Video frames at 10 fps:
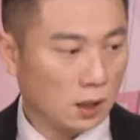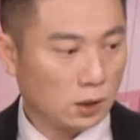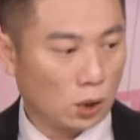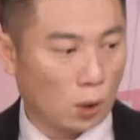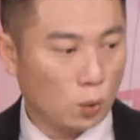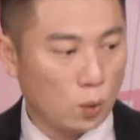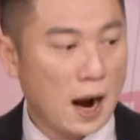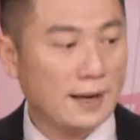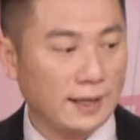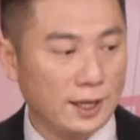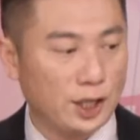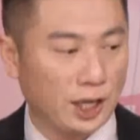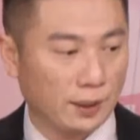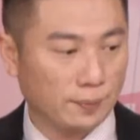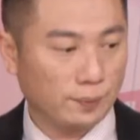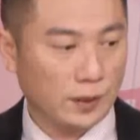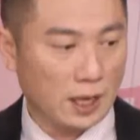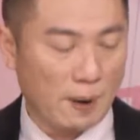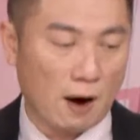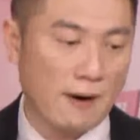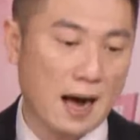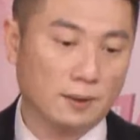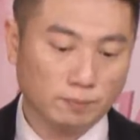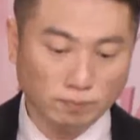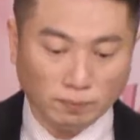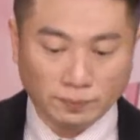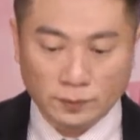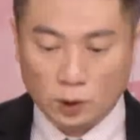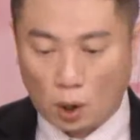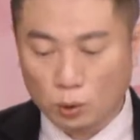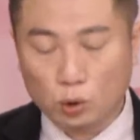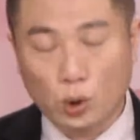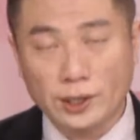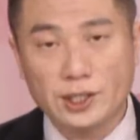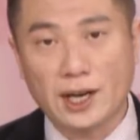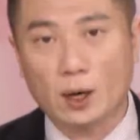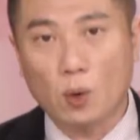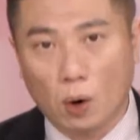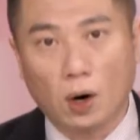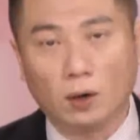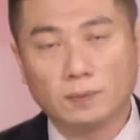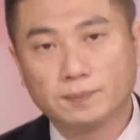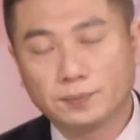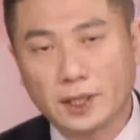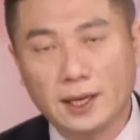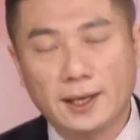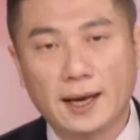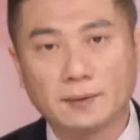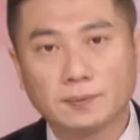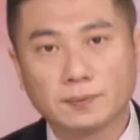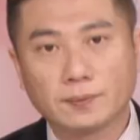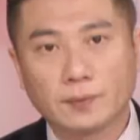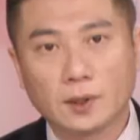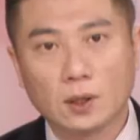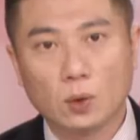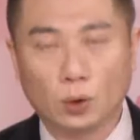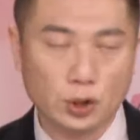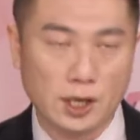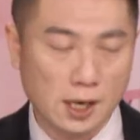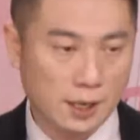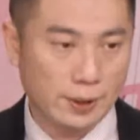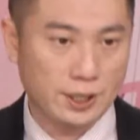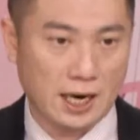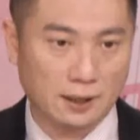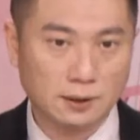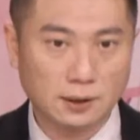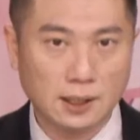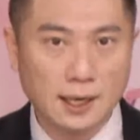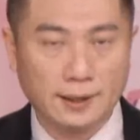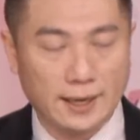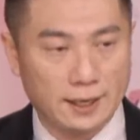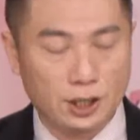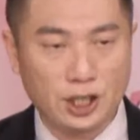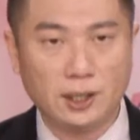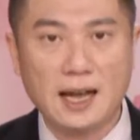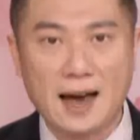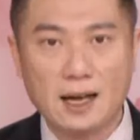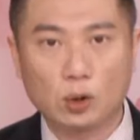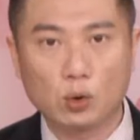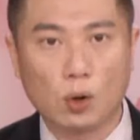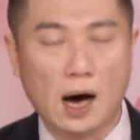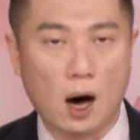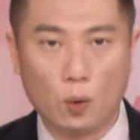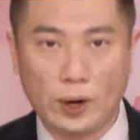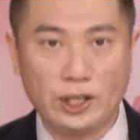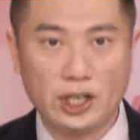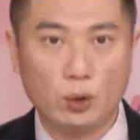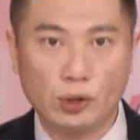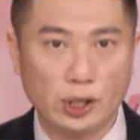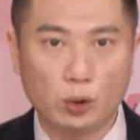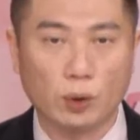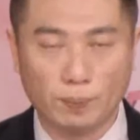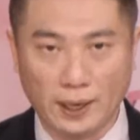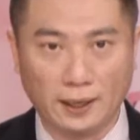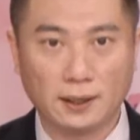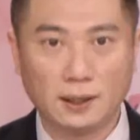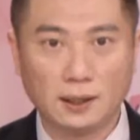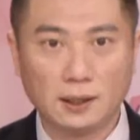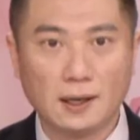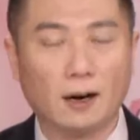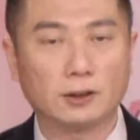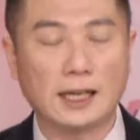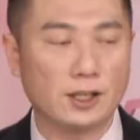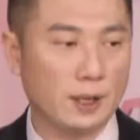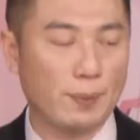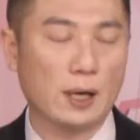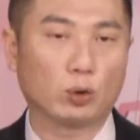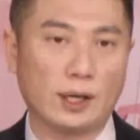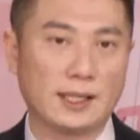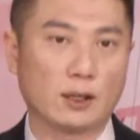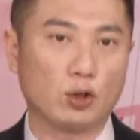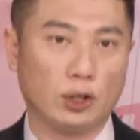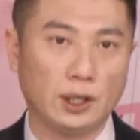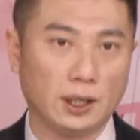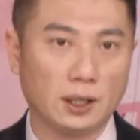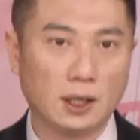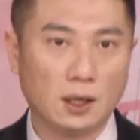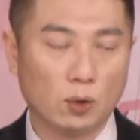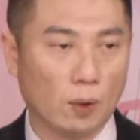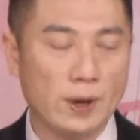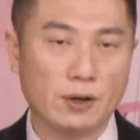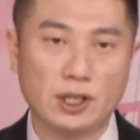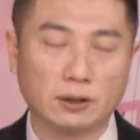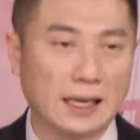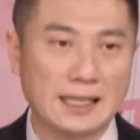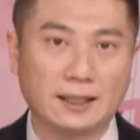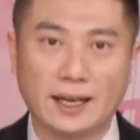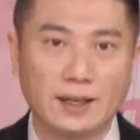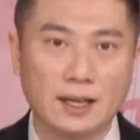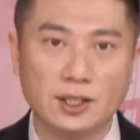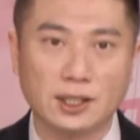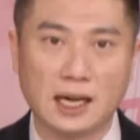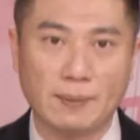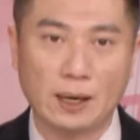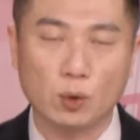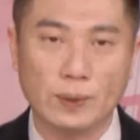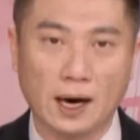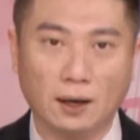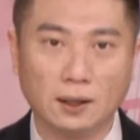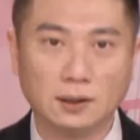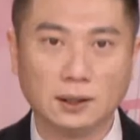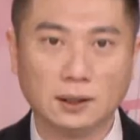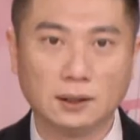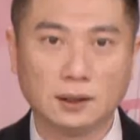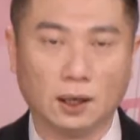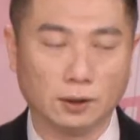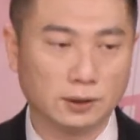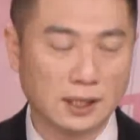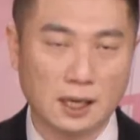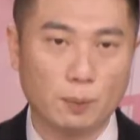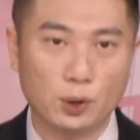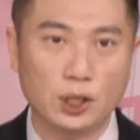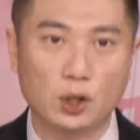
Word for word: 从武汉疫情一爆发，从春节过后第一天。我就跟各位讲，你的心态要做好危机入市的准备，啊，但是你不要断章取义。我没有叫大家天天进场买股票，啊，那个不是